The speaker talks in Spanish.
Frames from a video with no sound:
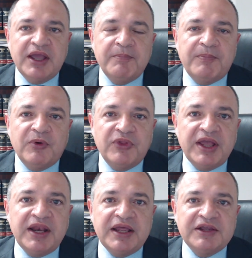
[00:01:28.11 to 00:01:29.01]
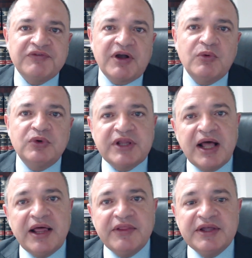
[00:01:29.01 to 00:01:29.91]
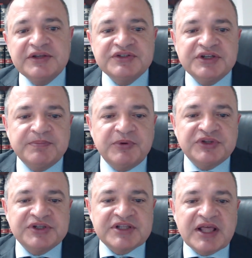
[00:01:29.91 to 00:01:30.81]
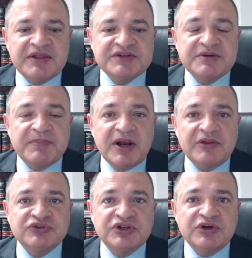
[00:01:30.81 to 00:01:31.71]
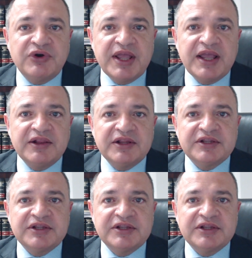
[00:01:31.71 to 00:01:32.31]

en poderes, facultades y potestades separados en origen,